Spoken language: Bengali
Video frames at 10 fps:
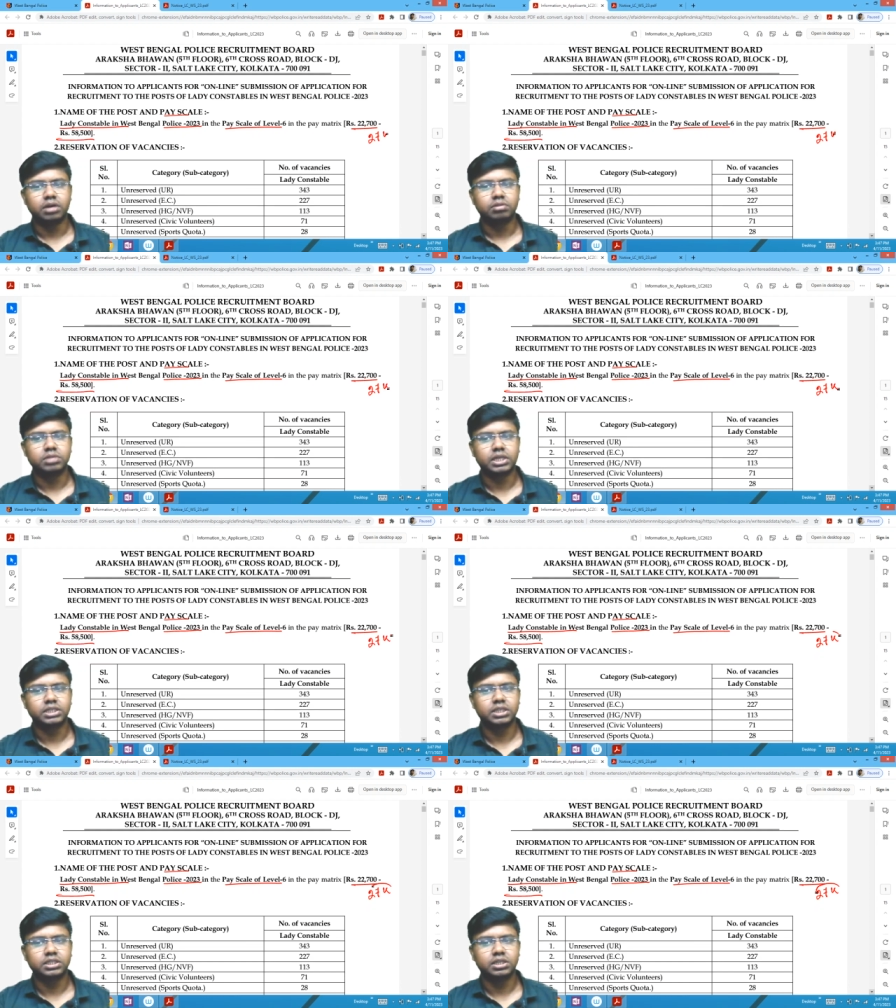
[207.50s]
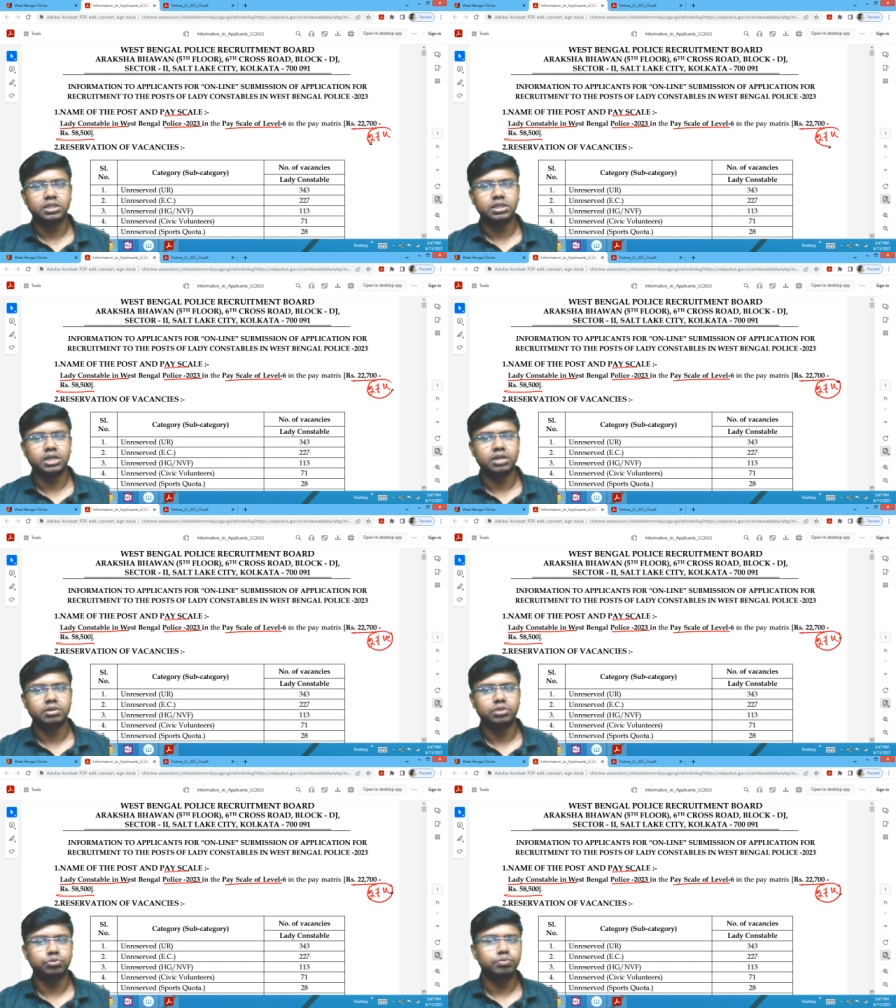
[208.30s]
সাতাশ হাজার টাকাও
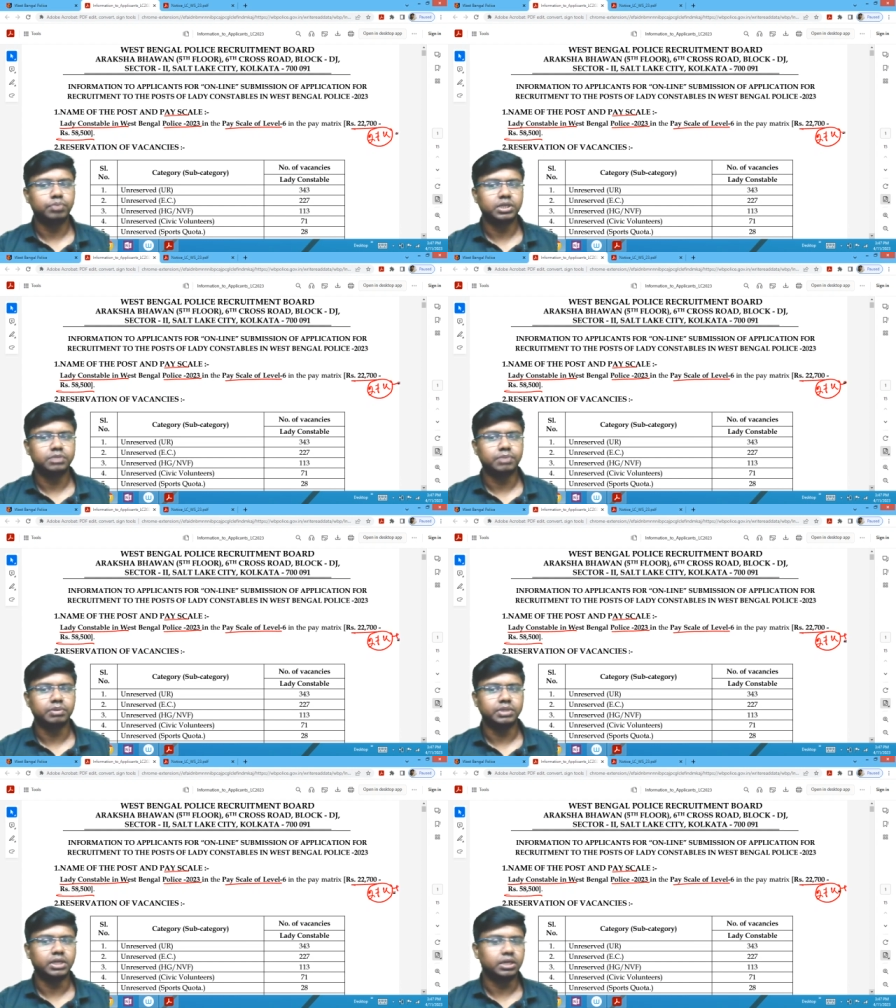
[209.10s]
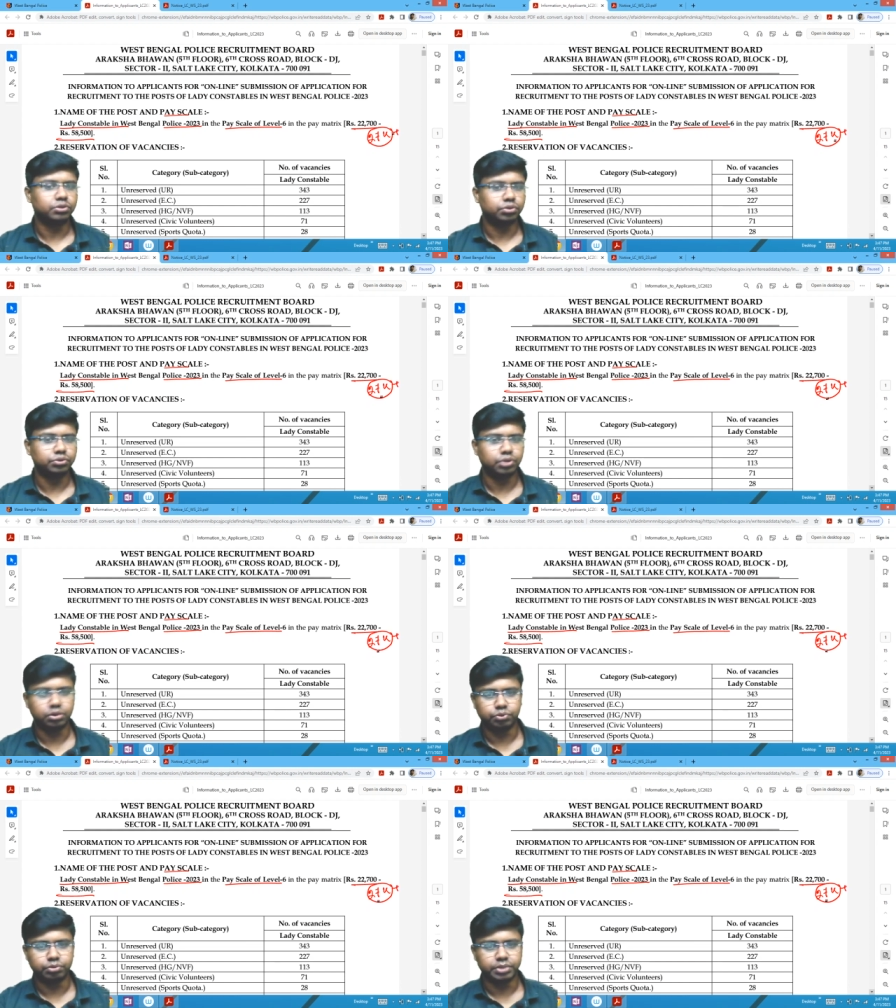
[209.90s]
কিন্তু প্লাস পাবে ইন্টারনেট যখন জয়েন
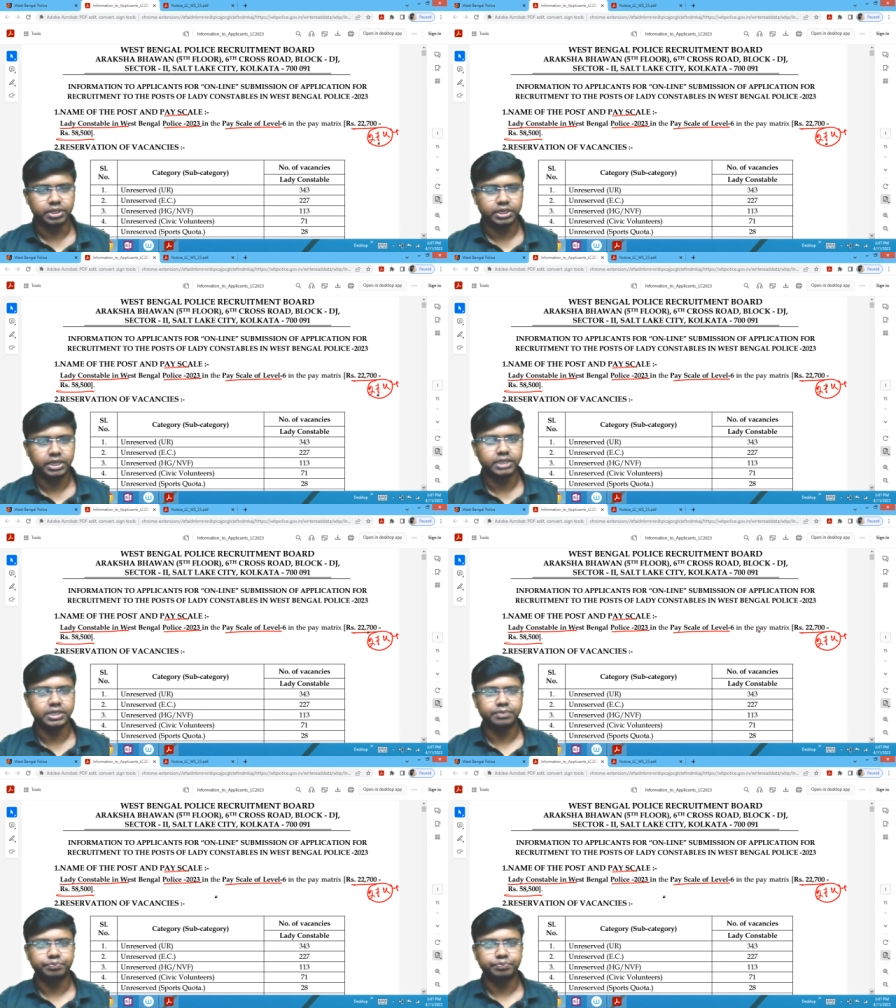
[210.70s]
করবে ঠিক আছে